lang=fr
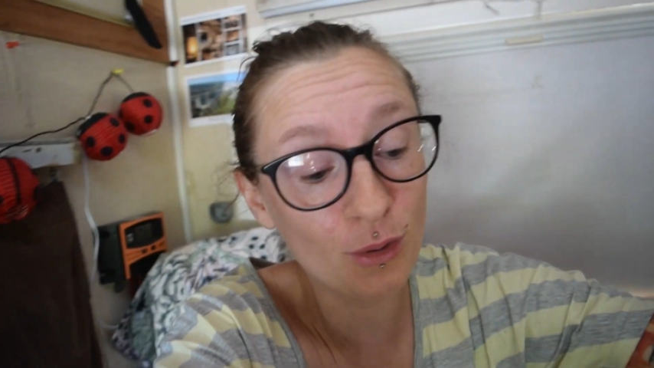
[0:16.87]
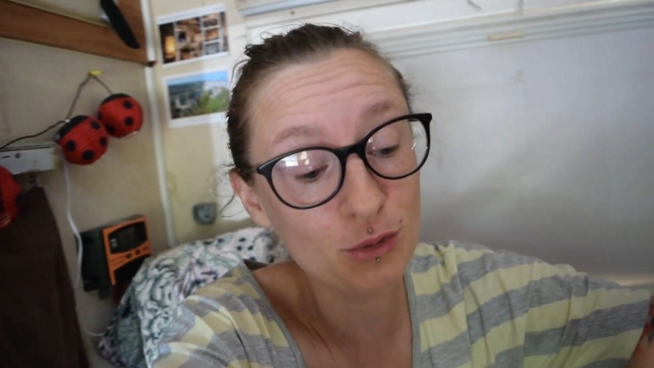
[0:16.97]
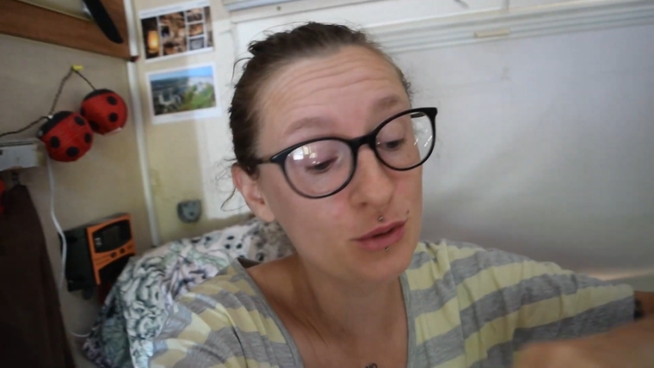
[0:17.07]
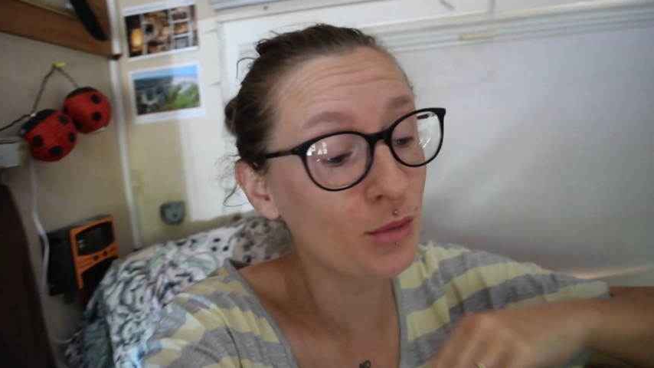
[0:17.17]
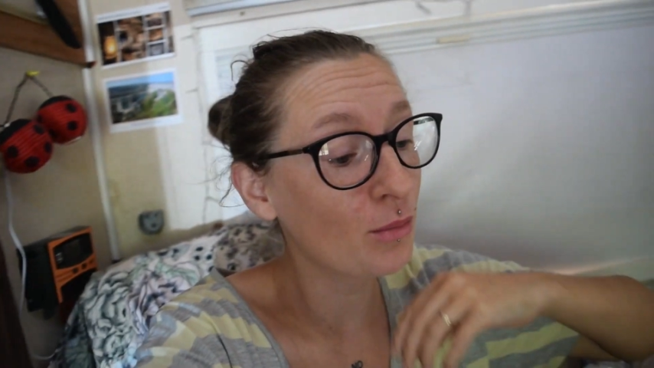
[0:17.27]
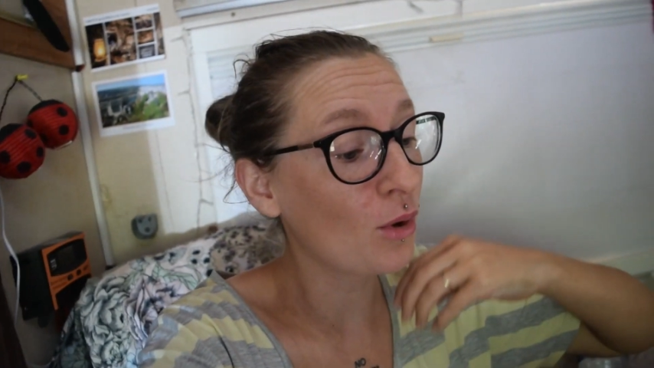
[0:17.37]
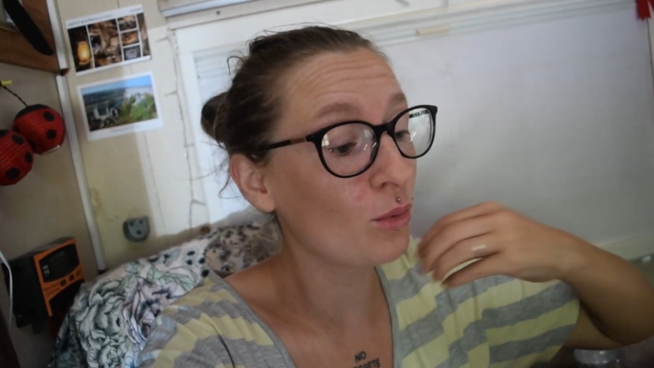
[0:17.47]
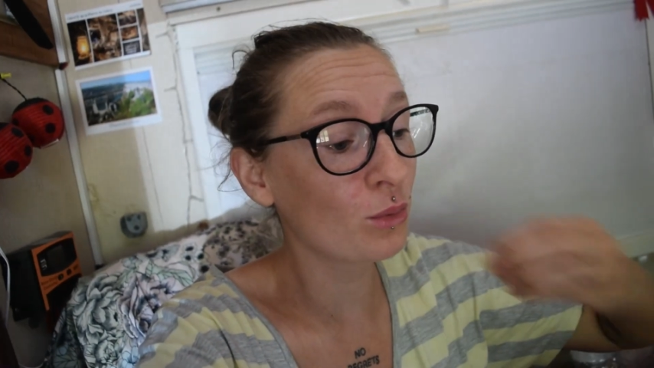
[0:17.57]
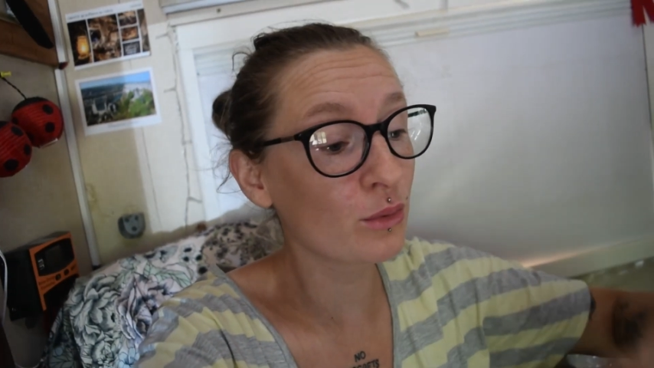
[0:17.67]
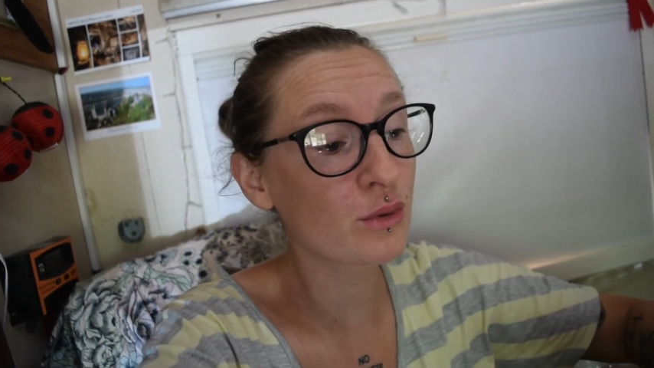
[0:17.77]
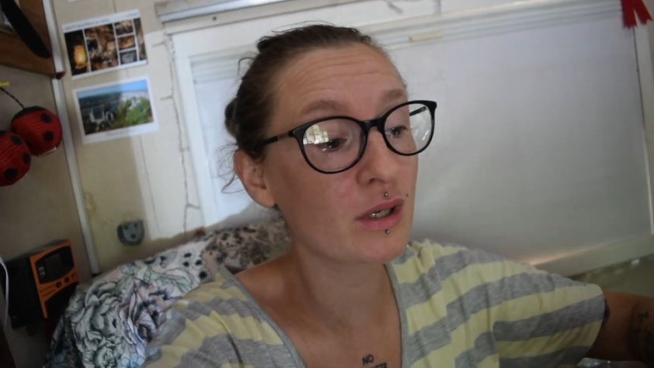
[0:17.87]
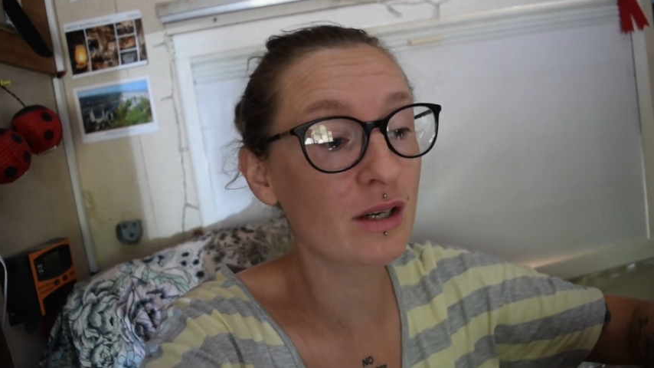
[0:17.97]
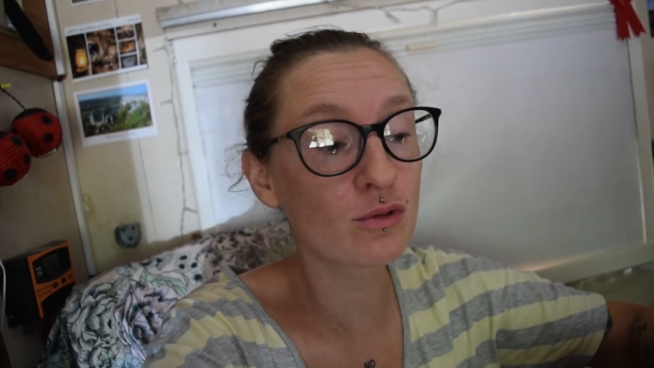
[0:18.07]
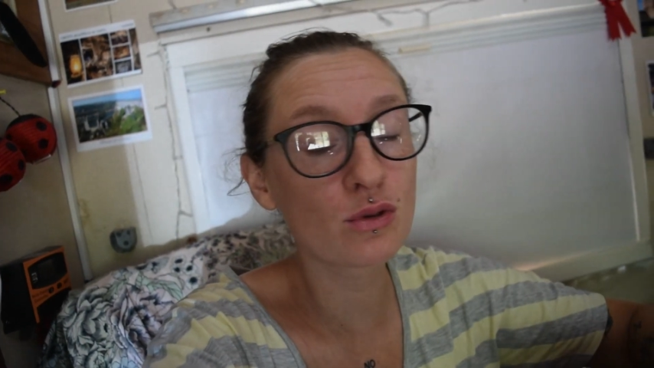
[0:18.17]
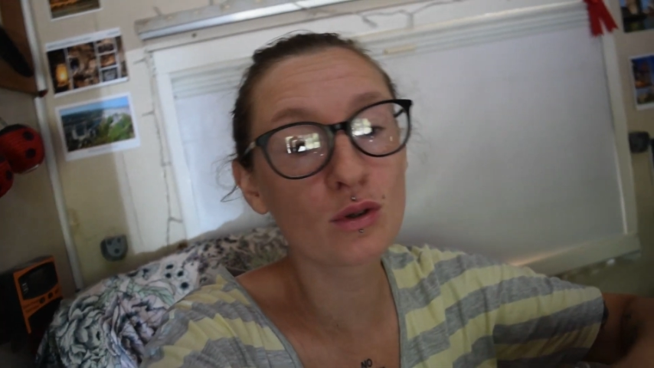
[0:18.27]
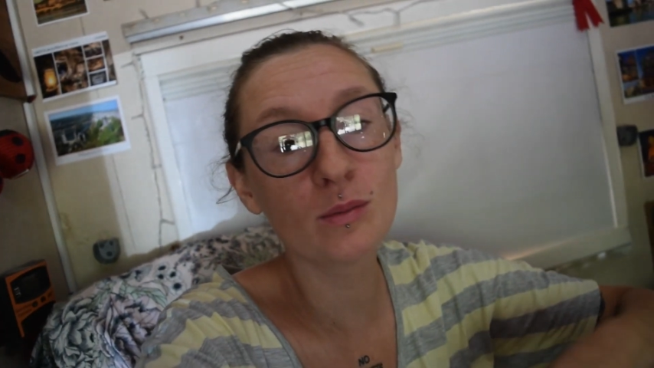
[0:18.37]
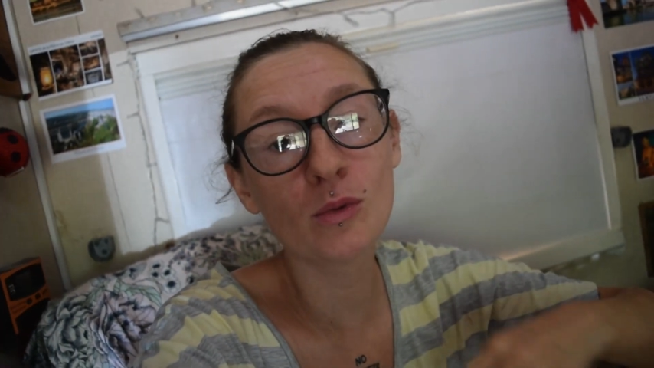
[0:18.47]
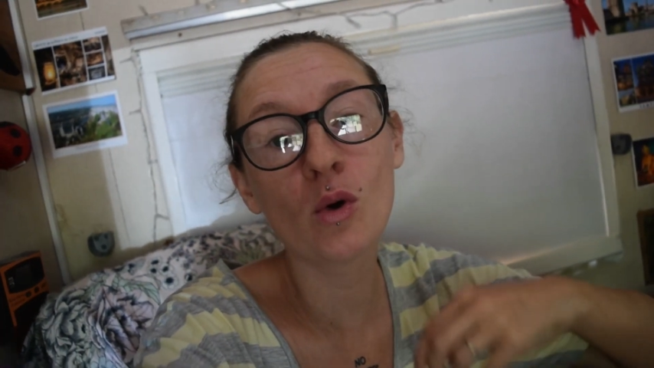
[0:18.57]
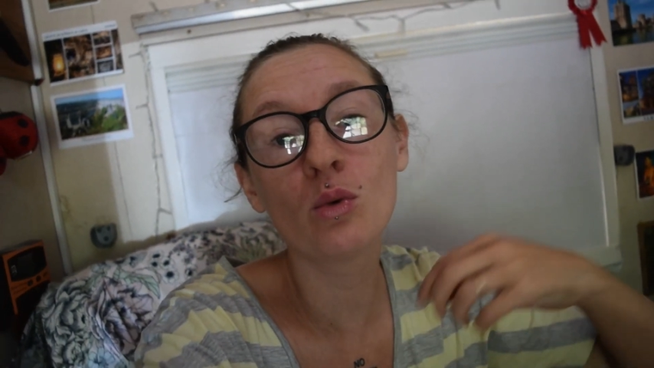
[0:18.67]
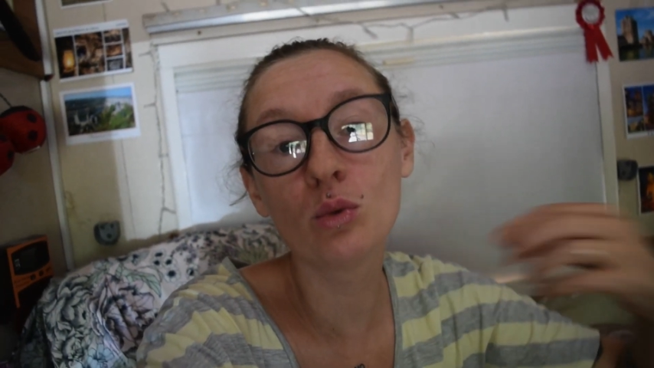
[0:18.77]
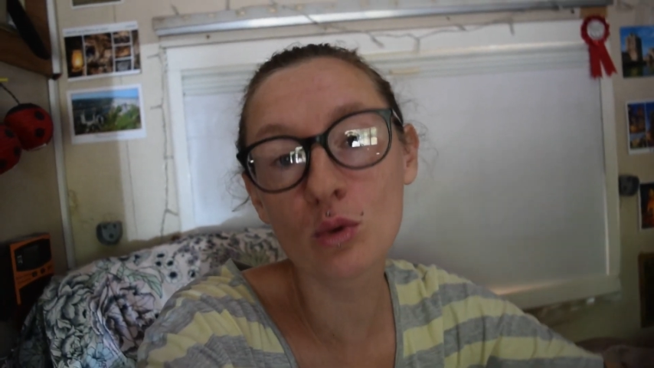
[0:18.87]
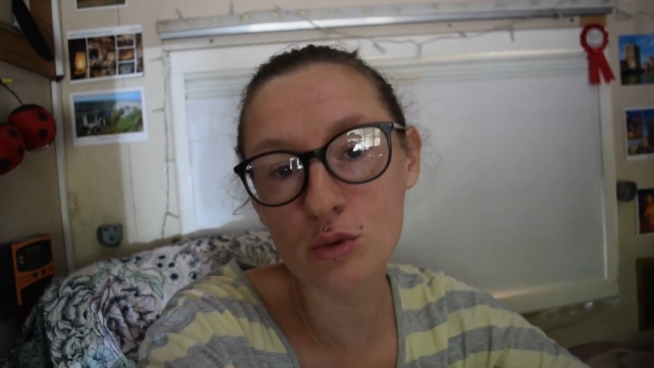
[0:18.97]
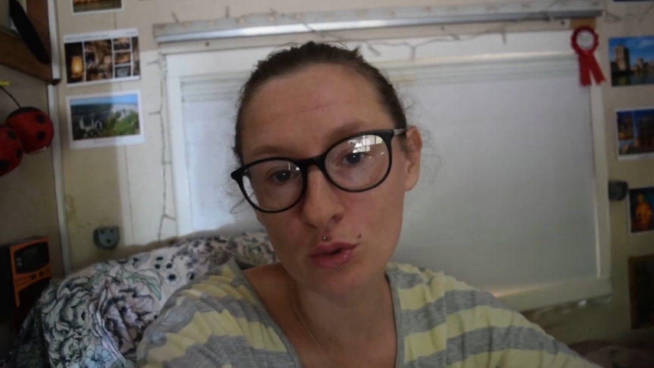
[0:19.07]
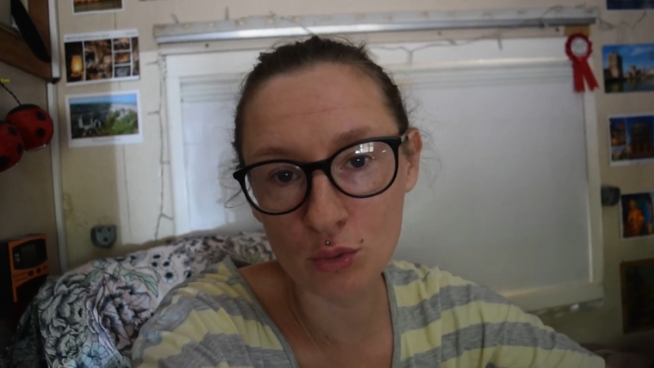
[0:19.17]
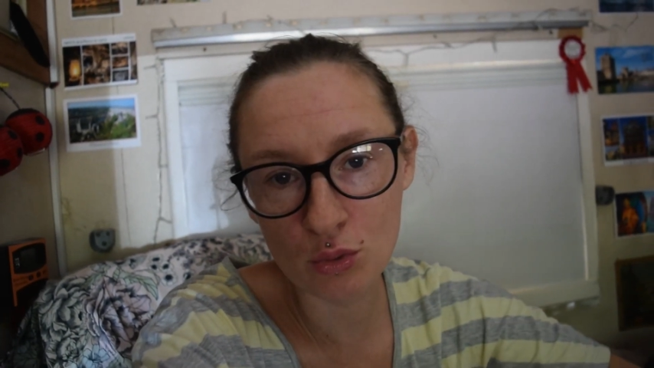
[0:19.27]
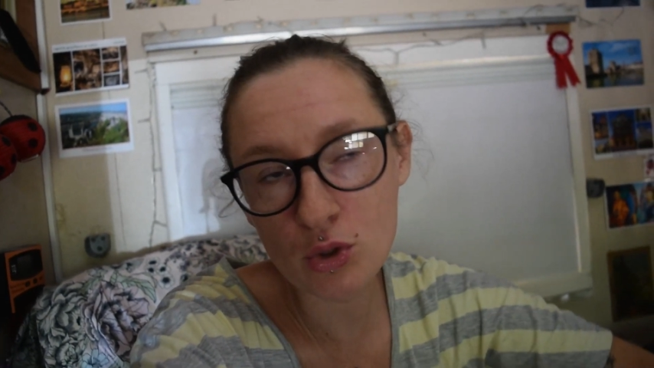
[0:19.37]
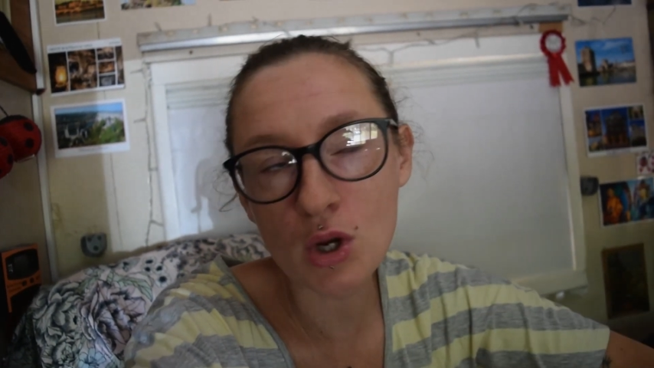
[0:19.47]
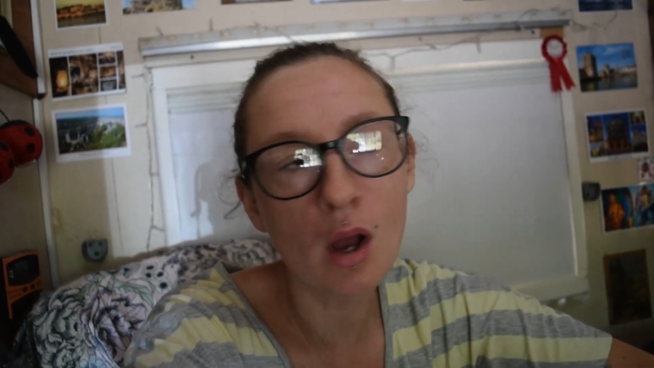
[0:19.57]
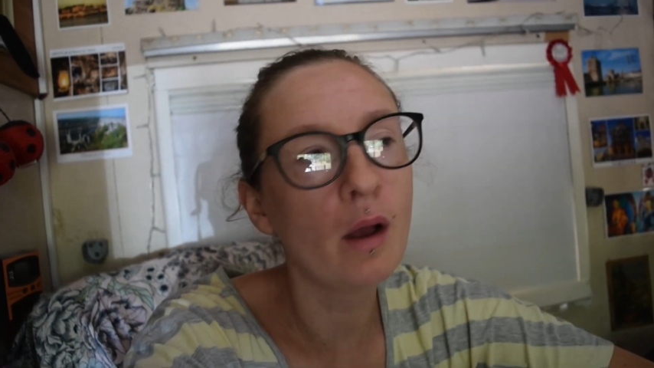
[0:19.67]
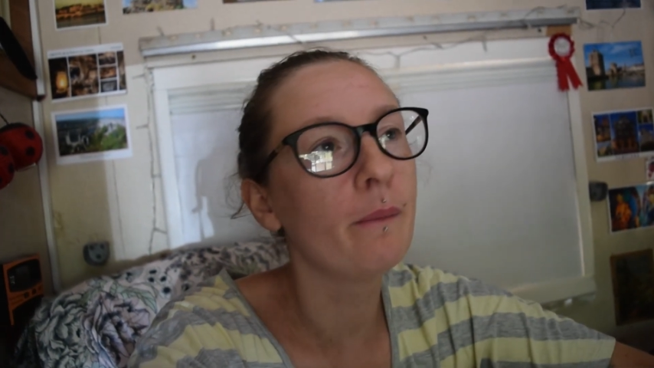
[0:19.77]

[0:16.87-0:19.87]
Euh, du moment où on se lève jusqu'au moment où on se couche,